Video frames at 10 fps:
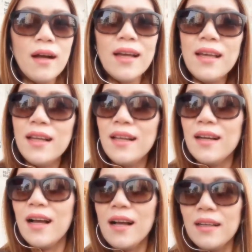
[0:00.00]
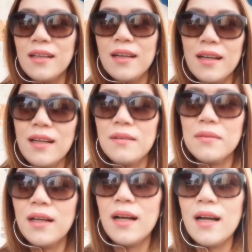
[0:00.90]
Ayan ang aking car lift
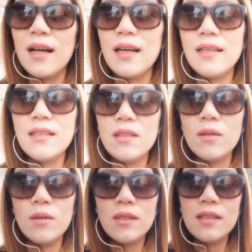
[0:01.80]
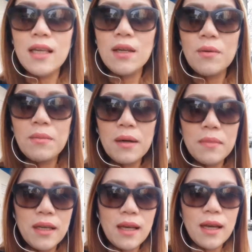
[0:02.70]
guys. So, see you
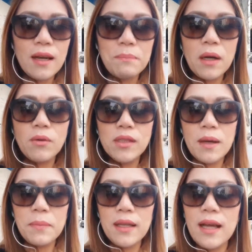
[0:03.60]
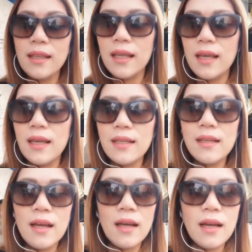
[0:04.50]
mamaya. Pag-usapan natin.
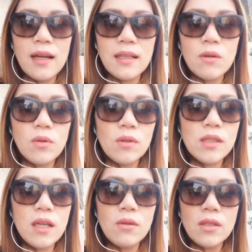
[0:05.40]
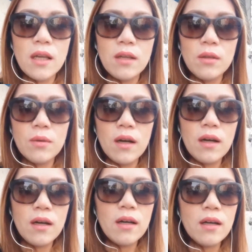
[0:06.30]
At kung sino sa inyo
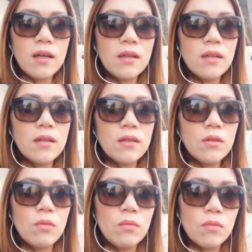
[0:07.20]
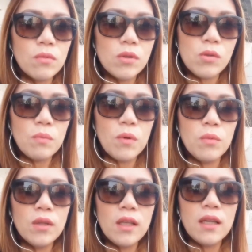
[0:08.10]
ang gustong
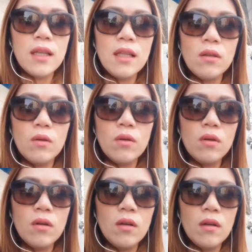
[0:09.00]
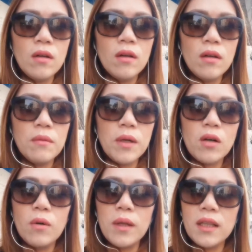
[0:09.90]
pumunta dito,
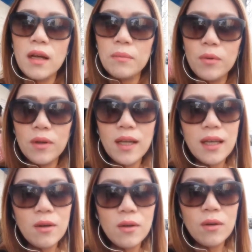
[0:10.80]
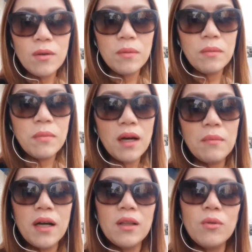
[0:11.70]
mag-comment lang po kayo. Baka
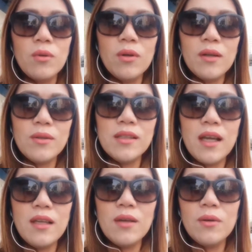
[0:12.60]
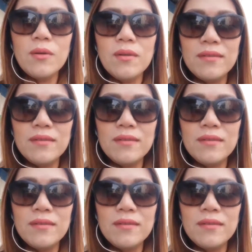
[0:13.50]
makatulong ako sa inyo.